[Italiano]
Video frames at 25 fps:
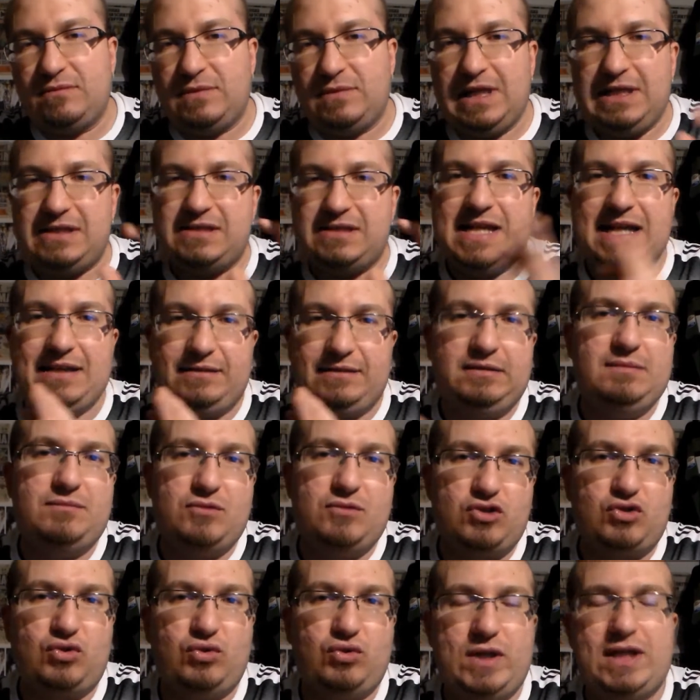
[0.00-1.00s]
il
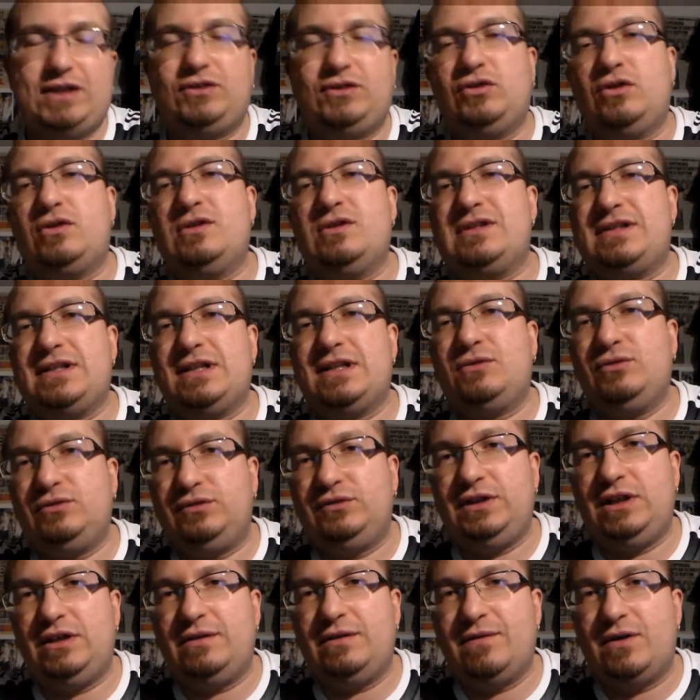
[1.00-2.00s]
settimo scudetto
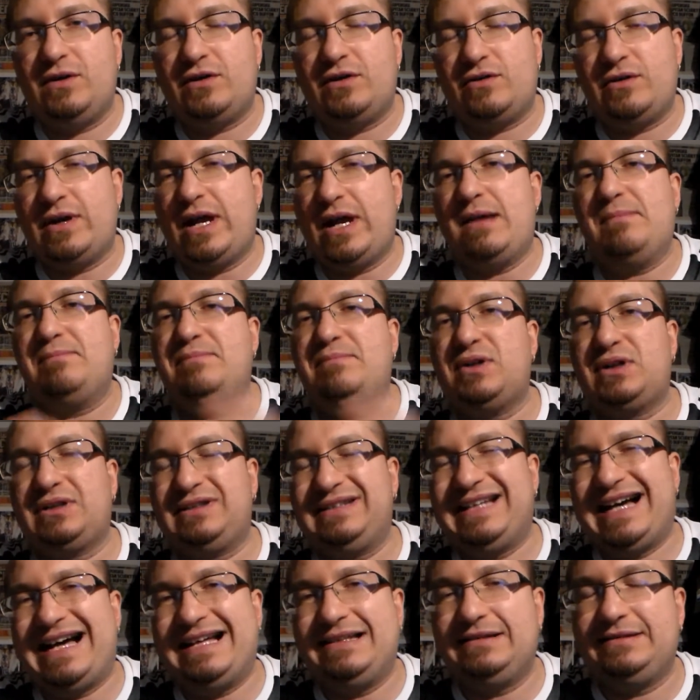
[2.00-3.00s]
consecutivo non è
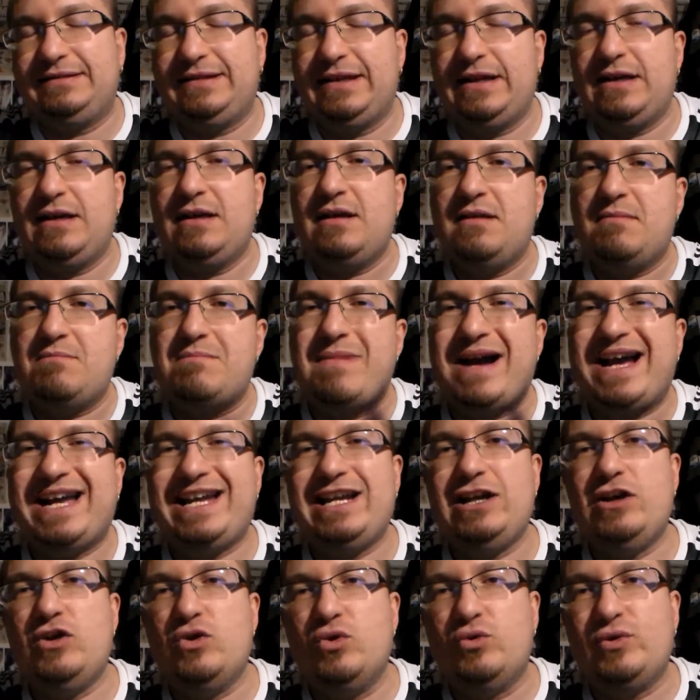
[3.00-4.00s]
importante ma
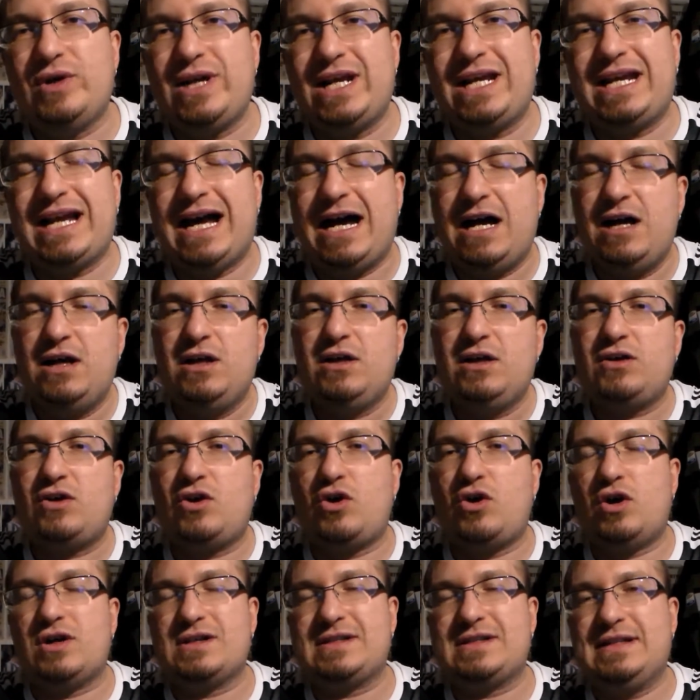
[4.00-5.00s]
è l'unica
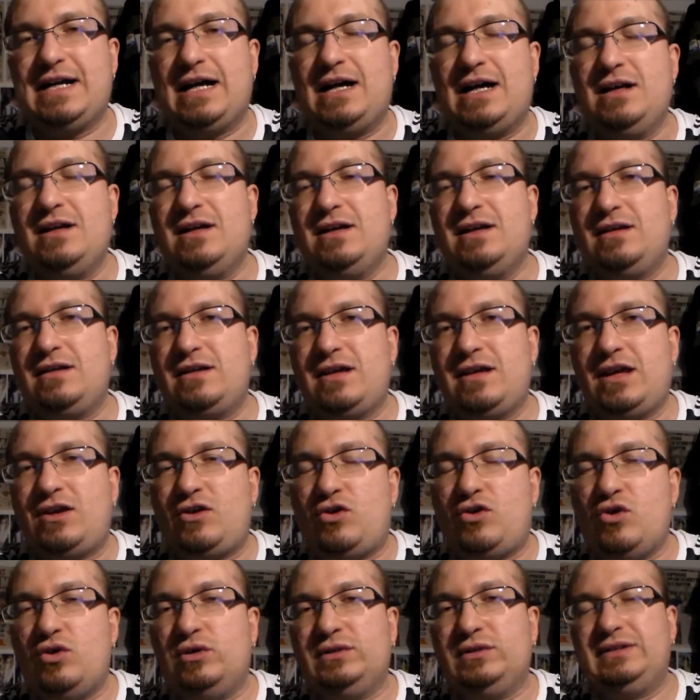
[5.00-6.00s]
cosa che
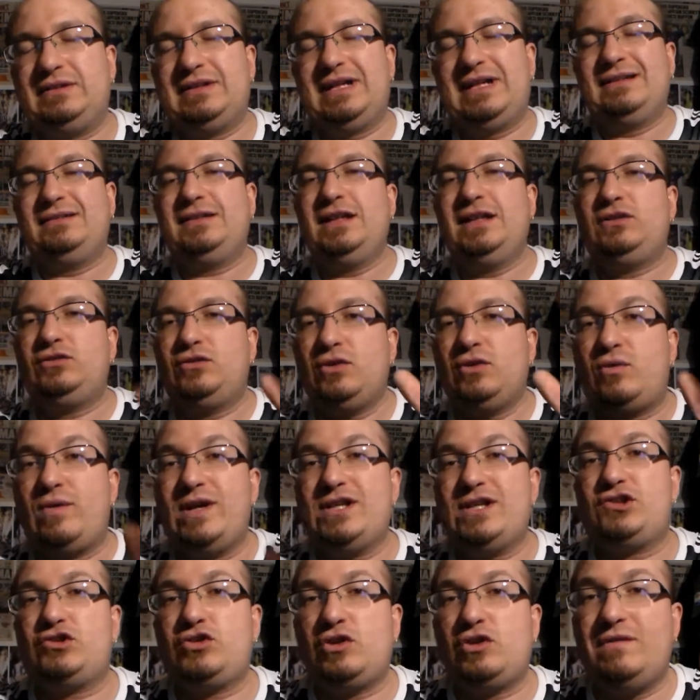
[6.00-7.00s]
conta. Detto
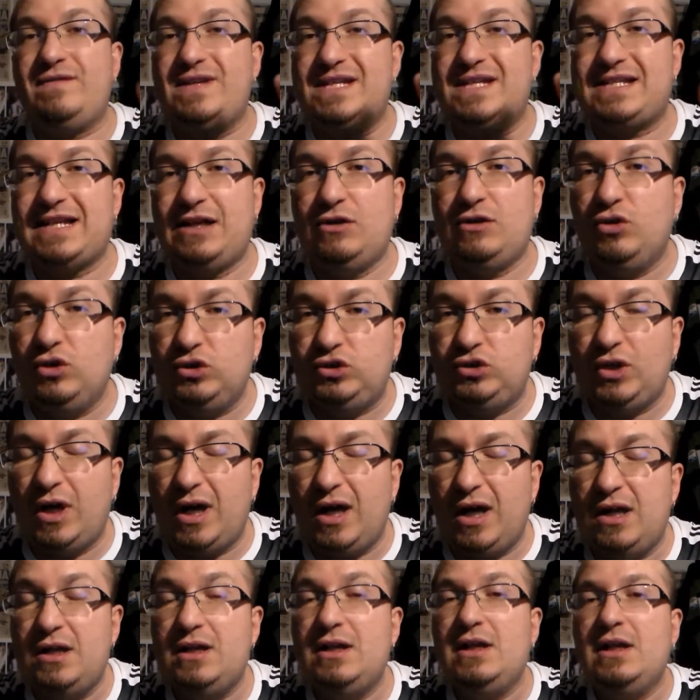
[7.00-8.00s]
questo io vi
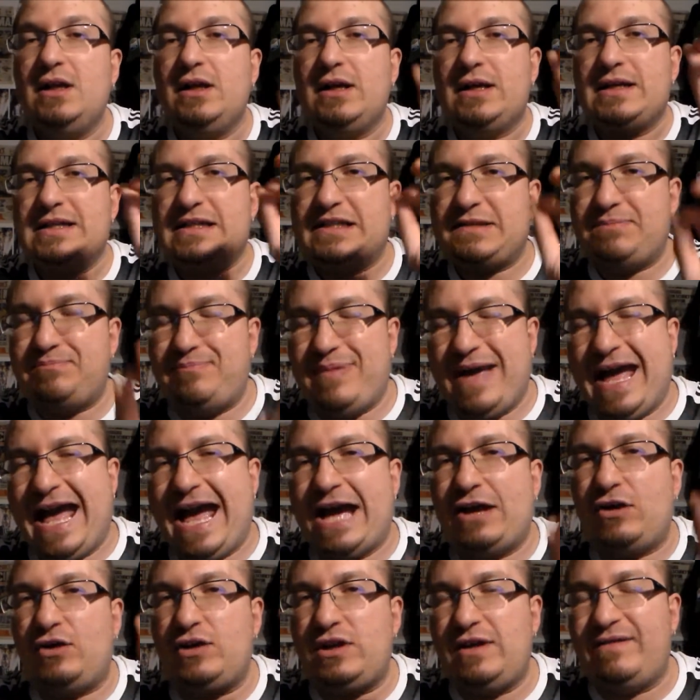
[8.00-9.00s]
saluto,
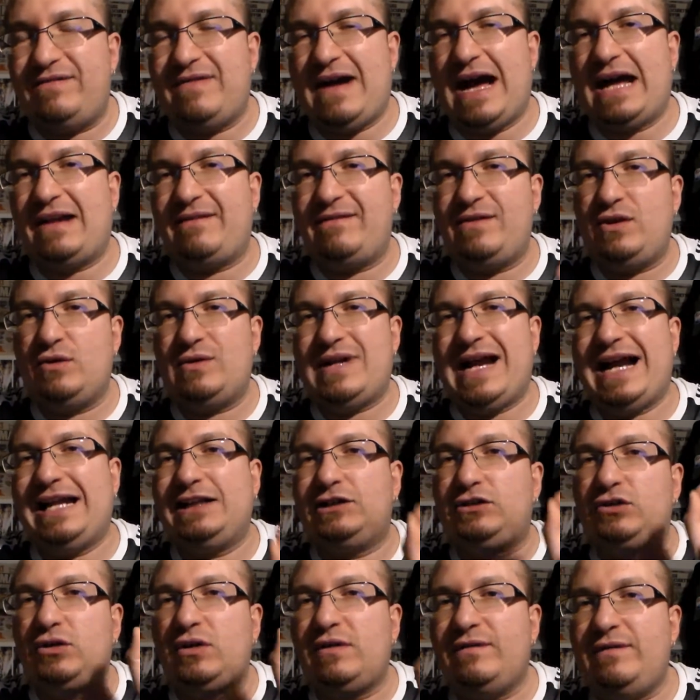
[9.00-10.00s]
spero di farvi un
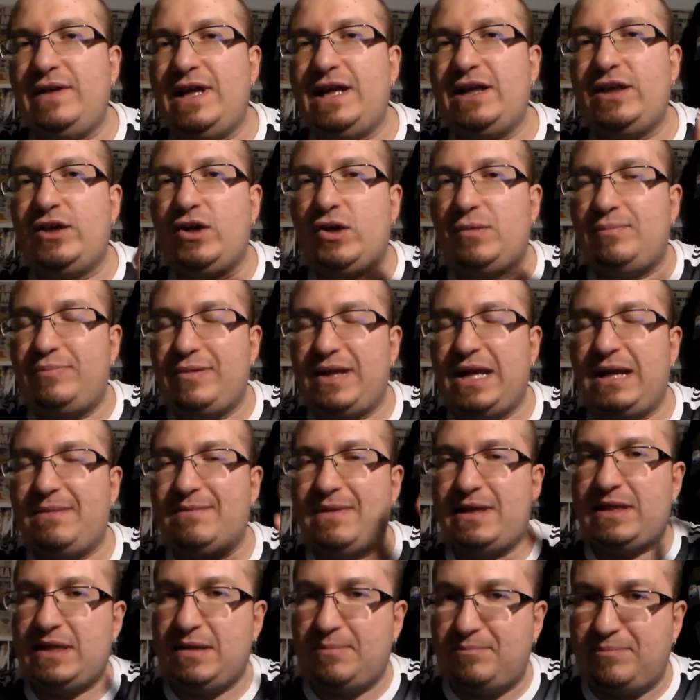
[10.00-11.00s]
altro video
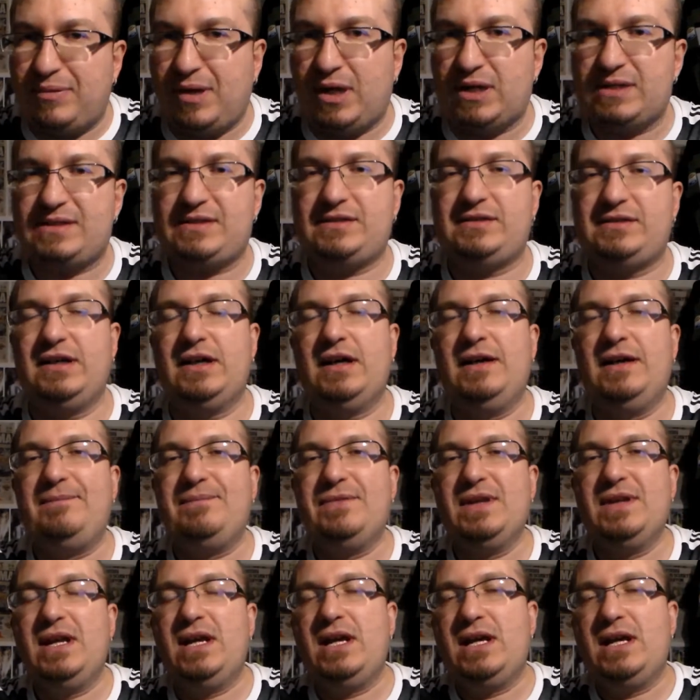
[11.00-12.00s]
prima del
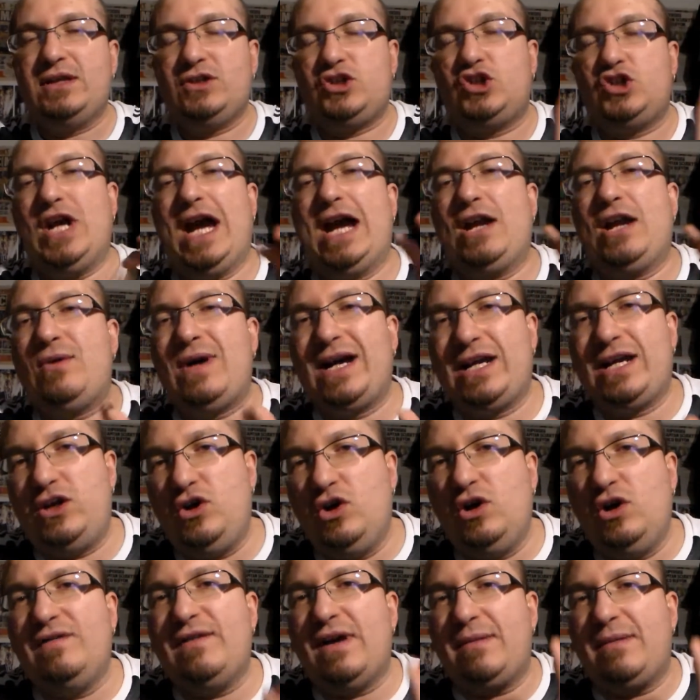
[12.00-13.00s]
post Genoa
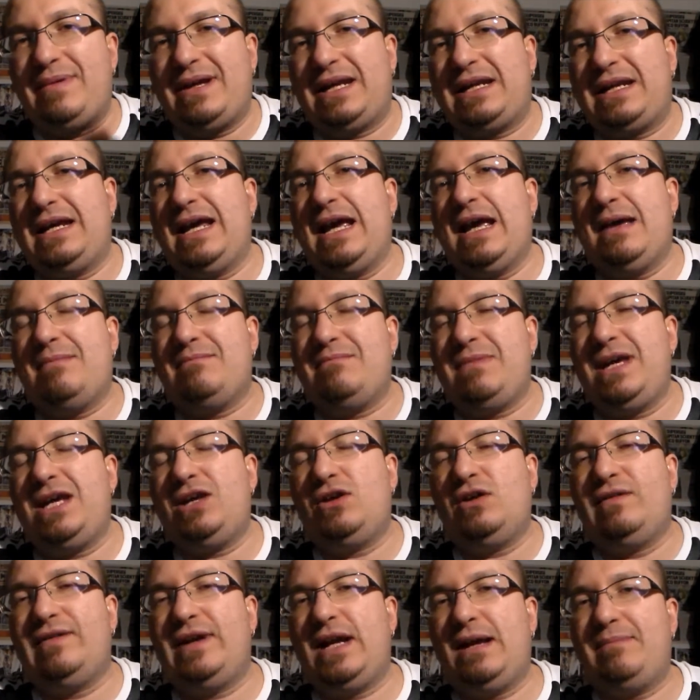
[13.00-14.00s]
Juve perché mi
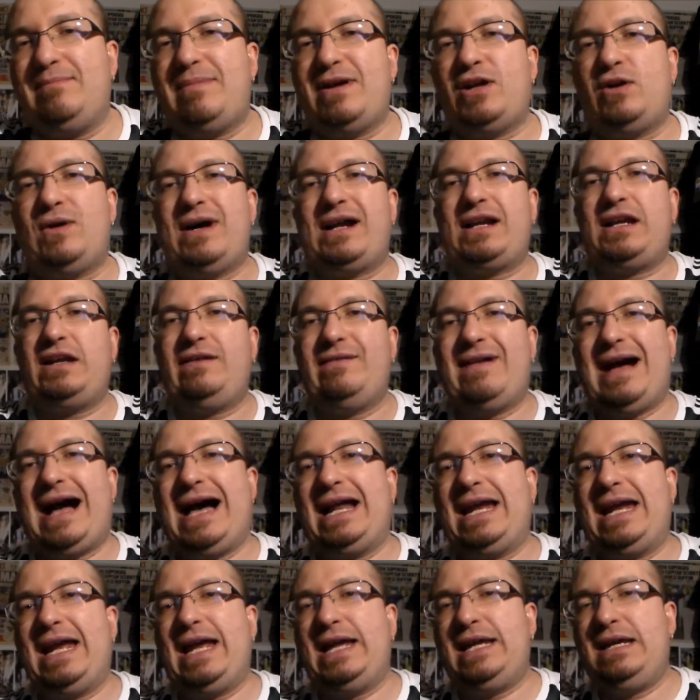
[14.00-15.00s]
dovrebbero
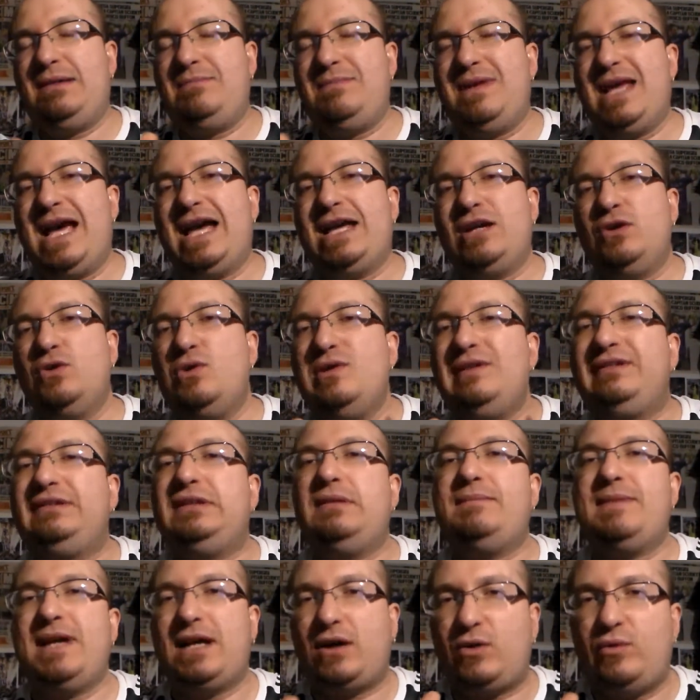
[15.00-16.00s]
arrivare i miei
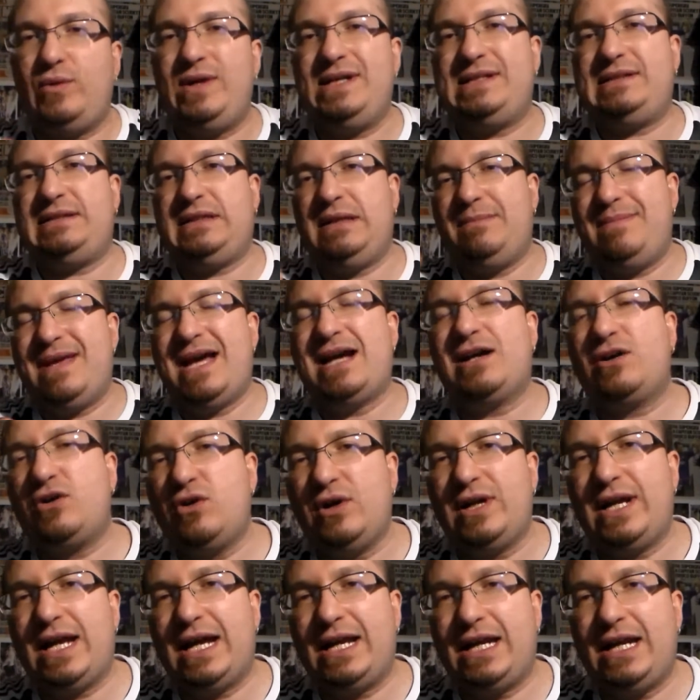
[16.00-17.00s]
ultimi acquisti
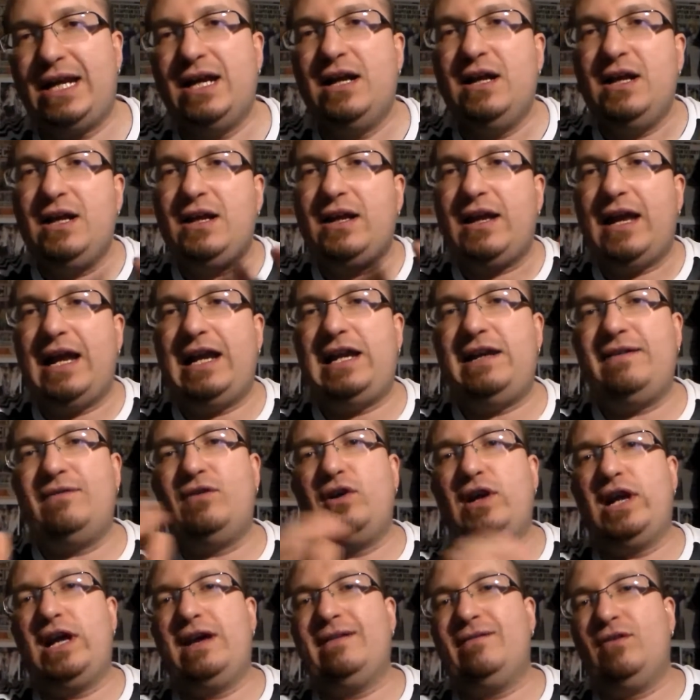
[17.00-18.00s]
bianconeri e li
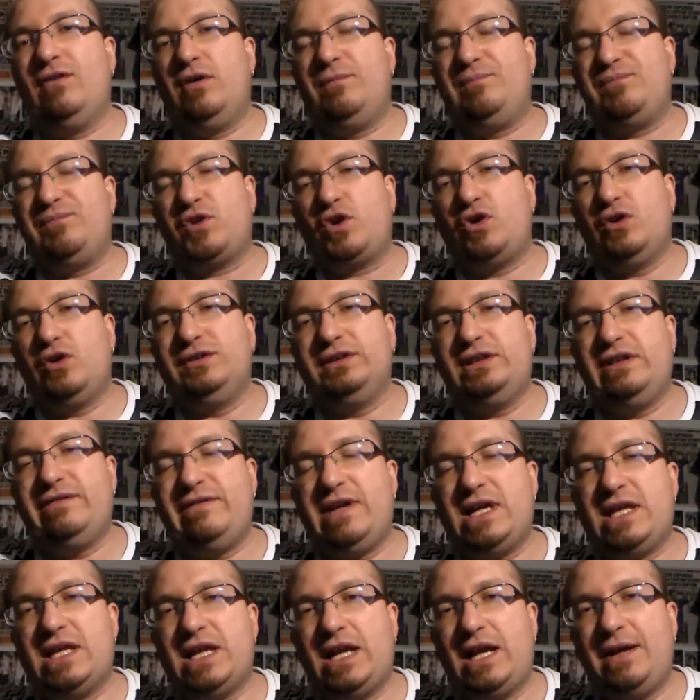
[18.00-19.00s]
volevo
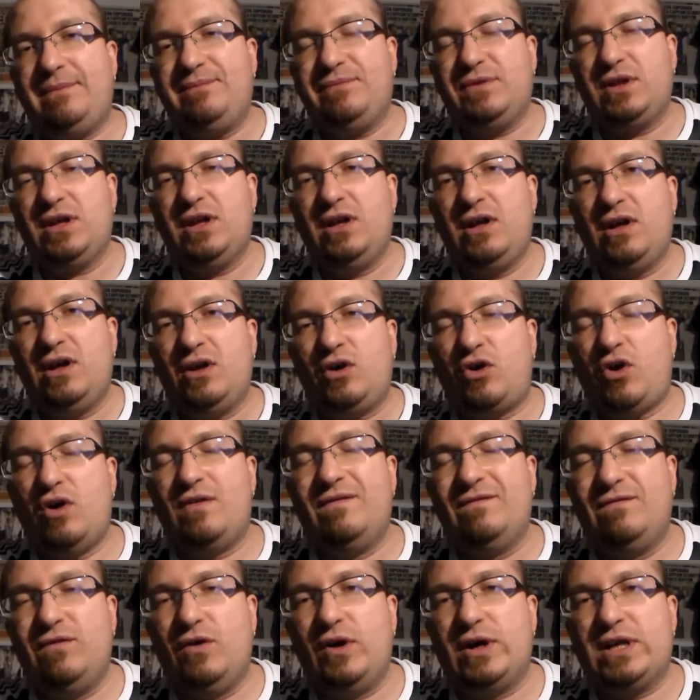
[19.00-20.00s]
condividere
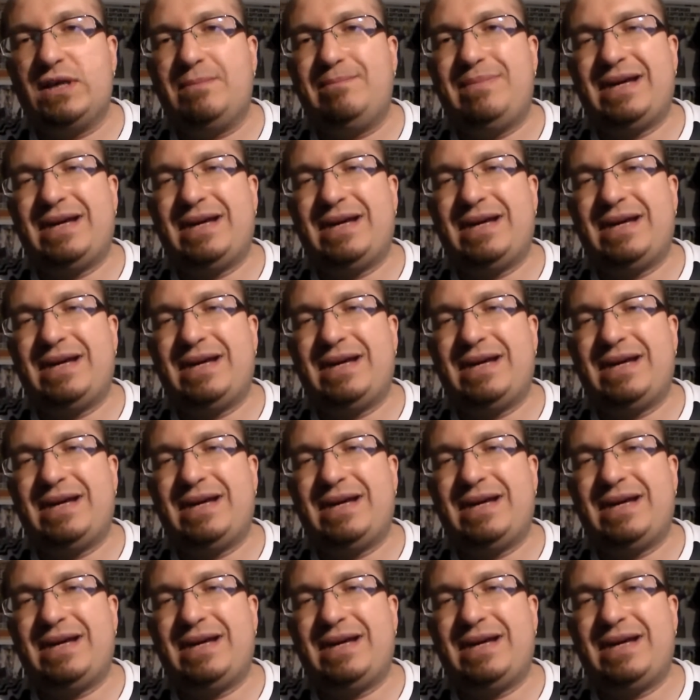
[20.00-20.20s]
con voi.